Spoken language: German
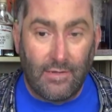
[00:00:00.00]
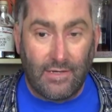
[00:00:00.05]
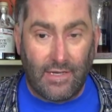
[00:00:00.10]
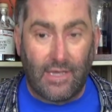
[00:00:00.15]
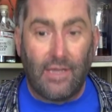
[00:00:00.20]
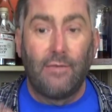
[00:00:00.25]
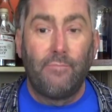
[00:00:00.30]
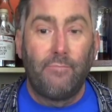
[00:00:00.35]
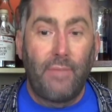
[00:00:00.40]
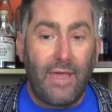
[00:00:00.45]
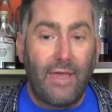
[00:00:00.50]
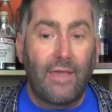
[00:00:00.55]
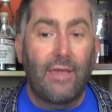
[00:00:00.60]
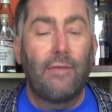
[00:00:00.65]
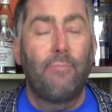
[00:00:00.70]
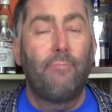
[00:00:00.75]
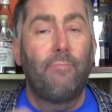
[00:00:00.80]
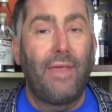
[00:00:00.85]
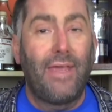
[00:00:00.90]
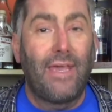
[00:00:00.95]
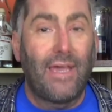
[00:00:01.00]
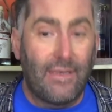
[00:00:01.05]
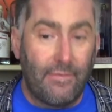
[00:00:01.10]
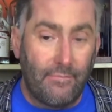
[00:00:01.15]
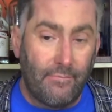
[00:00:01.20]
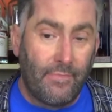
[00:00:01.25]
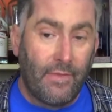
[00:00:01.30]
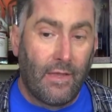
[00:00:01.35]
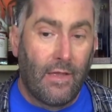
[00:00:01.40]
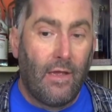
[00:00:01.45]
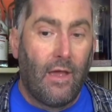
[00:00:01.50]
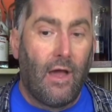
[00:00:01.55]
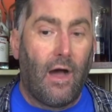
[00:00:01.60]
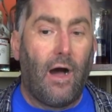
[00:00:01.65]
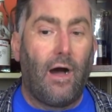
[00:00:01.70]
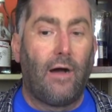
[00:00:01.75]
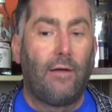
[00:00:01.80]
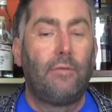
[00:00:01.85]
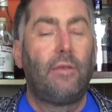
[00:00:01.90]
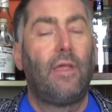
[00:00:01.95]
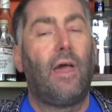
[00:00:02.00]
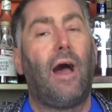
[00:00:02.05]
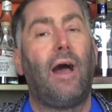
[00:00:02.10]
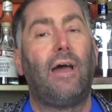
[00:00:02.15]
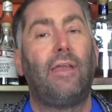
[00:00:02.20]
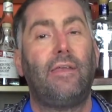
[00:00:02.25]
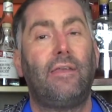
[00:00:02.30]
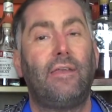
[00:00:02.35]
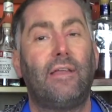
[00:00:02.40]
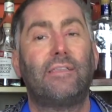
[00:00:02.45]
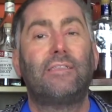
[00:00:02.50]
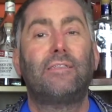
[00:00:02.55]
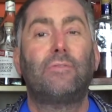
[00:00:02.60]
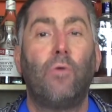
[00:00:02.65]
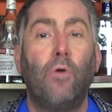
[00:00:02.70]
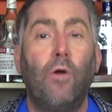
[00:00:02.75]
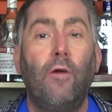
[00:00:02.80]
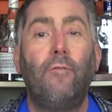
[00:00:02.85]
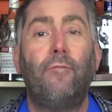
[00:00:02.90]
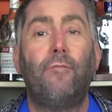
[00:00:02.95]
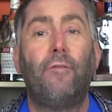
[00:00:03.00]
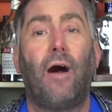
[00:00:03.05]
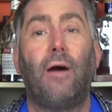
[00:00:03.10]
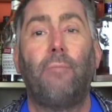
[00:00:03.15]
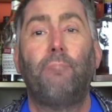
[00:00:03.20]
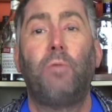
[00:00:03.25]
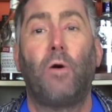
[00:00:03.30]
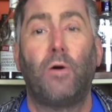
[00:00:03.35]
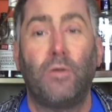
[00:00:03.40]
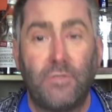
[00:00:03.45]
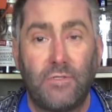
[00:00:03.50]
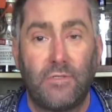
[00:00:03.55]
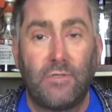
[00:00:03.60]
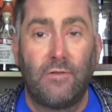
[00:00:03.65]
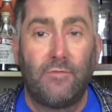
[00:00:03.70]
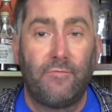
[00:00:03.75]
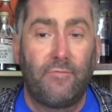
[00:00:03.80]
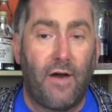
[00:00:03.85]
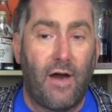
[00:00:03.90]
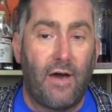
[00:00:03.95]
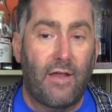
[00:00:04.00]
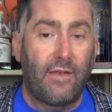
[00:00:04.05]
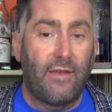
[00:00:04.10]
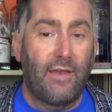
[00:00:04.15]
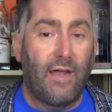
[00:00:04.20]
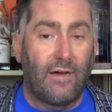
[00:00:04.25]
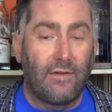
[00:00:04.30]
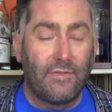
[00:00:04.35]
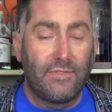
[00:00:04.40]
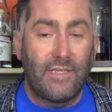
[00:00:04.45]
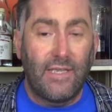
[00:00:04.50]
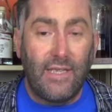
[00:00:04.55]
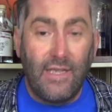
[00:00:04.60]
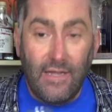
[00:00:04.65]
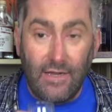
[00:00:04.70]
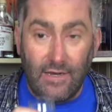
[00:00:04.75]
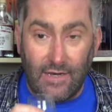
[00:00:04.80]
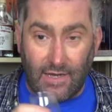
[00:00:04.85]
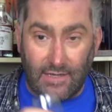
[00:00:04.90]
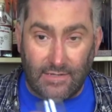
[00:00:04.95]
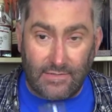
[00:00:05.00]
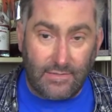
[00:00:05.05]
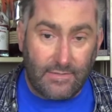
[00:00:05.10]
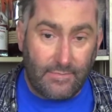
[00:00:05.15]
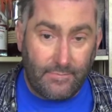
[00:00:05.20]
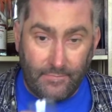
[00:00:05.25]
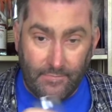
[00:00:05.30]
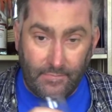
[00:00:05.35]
Kilbeggan Beacon, an der eine der zwölf Aposteln waren aus Irland.